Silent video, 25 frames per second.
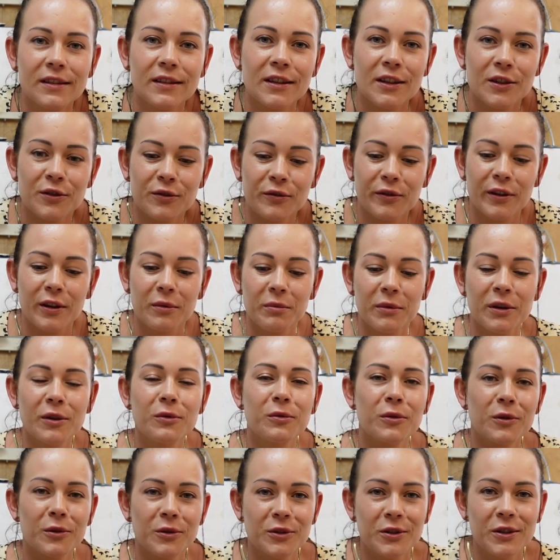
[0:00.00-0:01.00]
nasz filmik
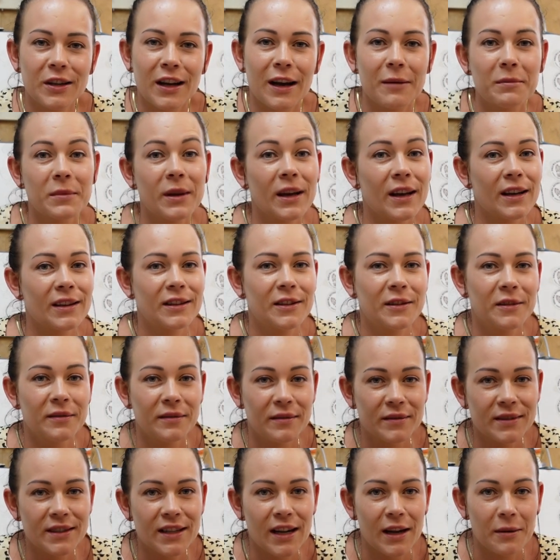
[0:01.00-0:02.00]
Urodzinka Michani
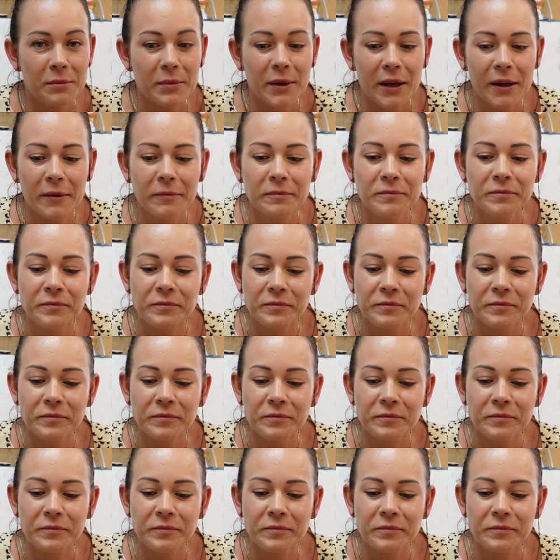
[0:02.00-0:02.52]
w sklepie.